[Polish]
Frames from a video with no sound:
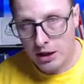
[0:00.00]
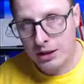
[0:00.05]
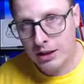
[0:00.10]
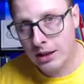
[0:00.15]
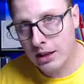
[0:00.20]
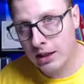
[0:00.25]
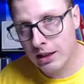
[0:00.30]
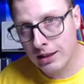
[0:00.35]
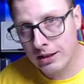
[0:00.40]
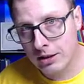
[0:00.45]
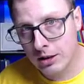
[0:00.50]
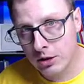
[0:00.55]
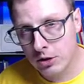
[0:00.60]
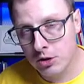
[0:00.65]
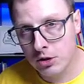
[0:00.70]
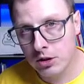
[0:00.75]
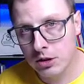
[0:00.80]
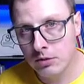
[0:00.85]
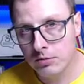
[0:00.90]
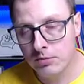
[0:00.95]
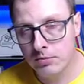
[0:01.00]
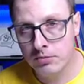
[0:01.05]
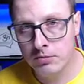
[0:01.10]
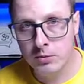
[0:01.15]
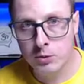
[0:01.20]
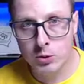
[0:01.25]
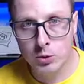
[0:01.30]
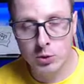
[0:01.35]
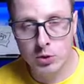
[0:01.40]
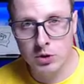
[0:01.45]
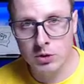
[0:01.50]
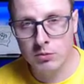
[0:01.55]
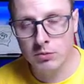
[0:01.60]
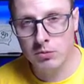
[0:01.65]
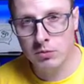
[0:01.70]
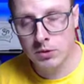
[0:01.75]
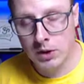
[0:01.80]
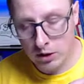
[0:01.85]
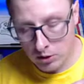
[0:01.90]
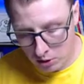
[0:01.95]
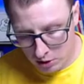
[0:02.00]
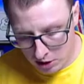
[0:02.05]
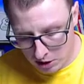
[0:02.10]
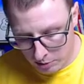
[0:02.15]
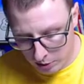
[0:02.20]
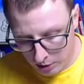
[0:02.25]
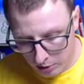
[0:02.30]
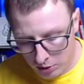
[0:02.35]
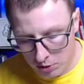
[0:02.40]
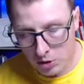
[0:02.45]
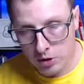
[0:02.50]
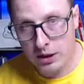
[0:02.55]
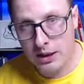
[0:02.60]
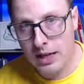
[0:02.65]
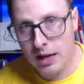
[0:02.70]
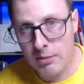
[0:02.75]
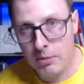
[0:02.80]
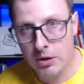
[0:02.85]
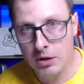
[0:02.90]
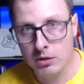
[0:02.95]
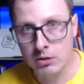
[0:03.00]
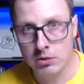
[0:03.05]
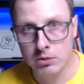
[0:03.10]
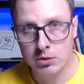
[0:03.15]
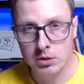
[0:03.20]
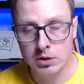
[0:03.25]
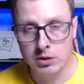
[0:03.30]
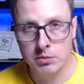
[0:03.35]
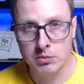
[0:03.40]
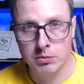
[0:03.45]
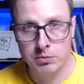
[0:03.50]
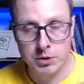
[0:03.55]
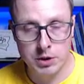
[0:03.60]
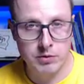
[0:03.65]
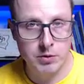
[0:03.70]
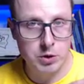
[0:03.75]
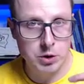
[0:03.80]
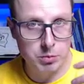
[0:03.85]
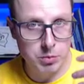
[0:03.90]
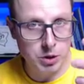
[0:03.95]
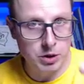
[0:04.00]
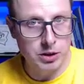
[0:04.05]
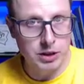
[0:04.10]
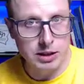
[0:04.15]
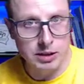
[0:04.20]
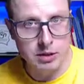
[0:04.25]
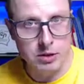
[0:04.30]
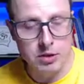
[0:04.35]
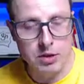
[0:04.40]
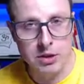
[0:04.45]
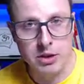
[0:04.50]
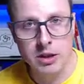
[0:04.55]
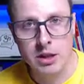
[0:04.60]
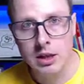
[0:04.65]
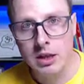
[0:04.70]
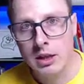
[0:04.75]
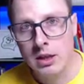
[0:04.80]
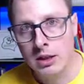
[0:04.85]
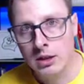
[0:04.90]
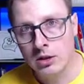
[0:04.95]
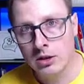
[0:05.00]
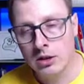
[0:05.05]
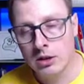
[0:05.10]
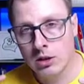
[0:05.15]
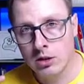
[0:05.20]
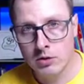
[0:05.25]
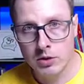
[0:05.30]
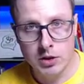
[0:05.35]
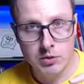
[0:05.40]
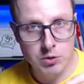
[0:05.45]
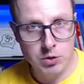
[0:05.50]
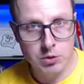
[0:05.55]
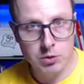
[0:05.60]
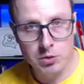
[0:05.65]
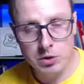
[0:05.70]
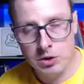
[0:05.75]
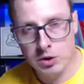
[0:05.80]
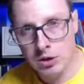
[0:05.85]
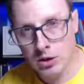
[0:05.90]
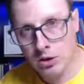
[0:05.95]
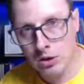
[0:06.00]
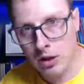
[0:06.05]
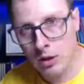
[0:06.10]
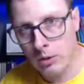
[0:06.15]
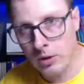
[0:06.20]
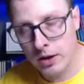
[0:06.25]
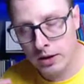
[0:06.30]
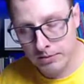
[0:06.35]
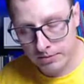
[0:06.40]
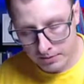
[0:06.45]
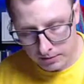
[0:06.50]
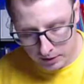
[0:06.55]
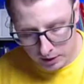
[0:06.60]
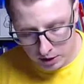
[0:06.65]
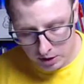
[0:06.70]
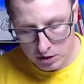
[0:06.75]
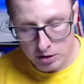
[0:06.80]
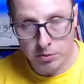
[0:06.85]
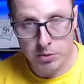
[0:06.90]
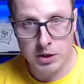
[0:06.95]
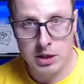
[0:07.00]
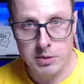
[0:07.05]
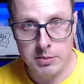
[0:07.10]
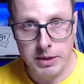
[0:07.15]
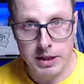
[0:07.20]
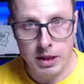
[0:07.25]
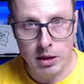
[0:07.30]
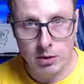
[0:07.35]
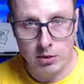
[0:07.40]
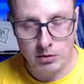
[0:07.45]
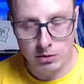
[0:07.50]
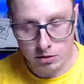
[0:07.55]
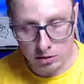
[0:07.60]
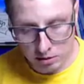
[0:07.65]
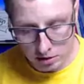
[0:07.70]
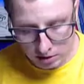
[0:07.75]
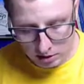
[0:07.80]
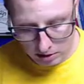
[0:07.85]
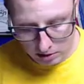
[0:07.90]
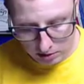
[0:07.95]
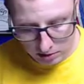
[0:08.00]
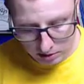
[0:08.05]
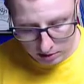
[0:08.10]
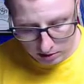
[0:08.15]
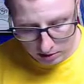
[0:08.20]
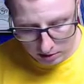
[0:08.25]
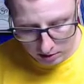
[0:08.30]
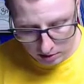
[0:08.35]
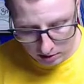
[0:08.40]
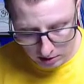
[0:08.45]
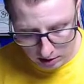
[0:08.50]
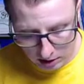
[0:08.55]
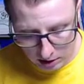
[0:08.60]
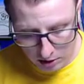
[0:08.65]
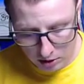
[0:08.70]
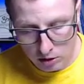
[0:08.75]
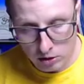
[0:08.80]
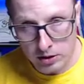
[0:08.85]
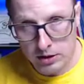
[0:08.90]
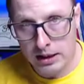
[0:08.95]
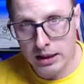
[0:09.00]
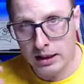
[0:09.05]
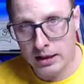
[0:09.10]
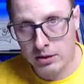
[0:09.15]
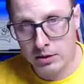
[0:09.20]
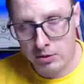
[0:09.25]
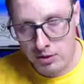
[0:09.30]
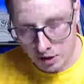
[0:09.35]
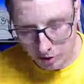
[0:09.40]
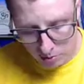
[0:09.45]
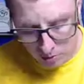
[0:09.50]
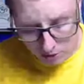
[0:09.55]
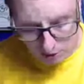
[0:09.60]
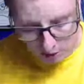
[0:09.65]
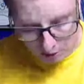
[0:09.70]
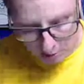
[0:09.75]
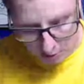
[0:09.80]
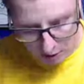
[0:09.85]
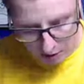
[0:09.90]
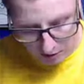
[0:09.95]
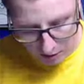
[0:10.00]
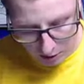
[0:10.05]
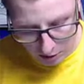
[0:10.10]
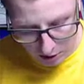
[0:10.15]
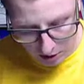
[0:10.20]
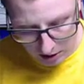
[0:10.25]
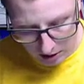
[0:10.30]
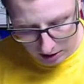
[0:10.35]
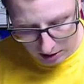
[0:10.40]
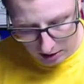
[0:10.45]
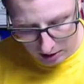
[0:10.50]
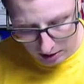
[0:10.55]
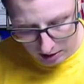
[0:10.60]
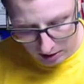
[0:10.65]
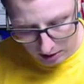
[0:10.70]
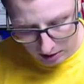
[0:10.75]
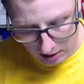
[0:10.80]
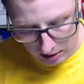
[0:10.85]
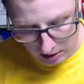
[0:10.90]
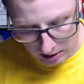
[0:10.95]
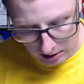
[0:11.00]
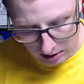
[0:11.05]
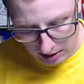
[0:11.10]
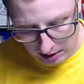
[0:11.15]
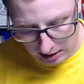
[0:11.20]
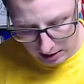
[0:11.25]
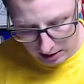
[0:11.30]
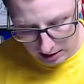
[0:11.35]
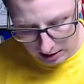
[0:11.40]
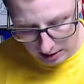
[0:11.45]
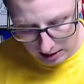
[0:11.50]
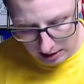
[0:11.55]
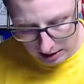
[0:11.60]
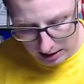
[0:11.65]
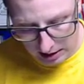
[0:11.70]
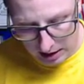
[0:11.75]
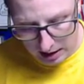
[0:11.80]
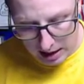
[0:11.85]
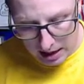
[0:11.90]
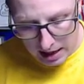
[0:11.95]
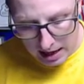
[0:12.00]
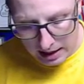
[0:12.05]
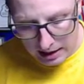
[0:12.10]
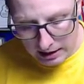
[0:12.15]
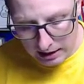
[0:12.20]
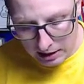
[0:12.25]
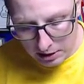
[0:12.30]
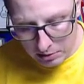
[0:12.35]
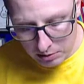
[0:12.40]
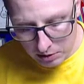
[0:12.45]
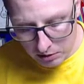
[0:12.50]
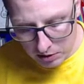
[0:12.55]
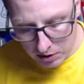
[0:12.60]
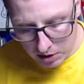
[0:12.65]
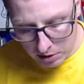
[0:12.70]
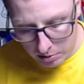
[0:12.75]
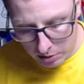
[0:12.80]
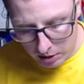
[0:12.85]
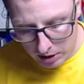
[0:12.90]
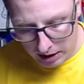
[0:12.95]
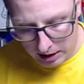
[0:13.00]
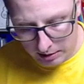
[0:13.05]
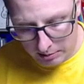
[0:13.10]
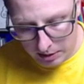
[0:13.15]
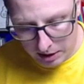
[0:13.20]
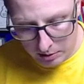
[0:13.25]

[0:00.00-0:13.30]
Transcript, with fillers: czajnik elektryczny, którym nie dość, że jest podłączony kabel, który przewodzi prąd elektryczny, to dodatkowo tam w środku też jest grzałka, też zrobiona z metalu, który y, też oddaje to ciepło i przewodzi i, i, i tak dalej, i tak dalej. Ale na czym to wszystko polega?